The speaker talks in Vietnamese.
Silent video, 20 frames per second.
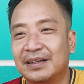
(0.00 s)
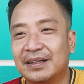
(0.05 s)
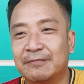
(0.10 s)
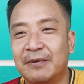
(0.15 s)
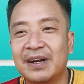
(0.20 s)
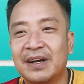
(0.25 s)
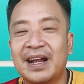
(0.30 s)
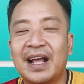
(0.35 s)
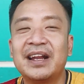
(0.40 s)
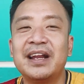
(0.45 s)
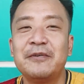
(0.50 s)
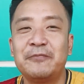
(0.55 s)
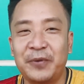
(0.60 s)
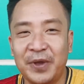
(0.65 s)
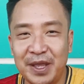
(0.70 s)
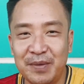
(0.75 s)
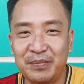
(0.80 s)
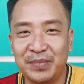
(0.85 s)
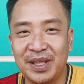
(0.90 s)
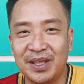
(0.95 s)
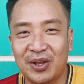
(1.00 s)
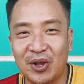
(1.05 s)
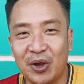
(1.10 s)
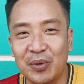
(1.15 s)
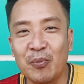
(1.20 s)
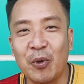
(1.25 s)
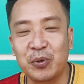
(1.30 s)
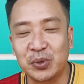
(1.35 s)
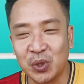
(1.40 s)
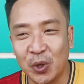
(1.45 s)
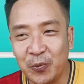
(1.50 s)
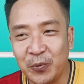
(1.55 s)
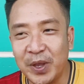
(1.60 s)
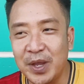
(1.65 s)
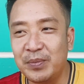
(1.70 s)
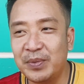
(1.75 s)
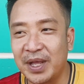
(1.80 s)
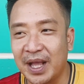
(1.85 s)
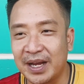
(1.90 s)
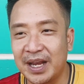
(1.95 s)
vẫn đang đi phim thì có một số phim
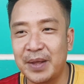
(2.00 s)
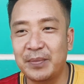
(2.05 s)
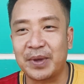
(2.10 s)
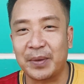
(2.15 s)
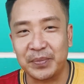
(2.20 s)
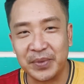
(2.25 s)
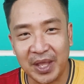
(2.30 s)
thì anh em gặp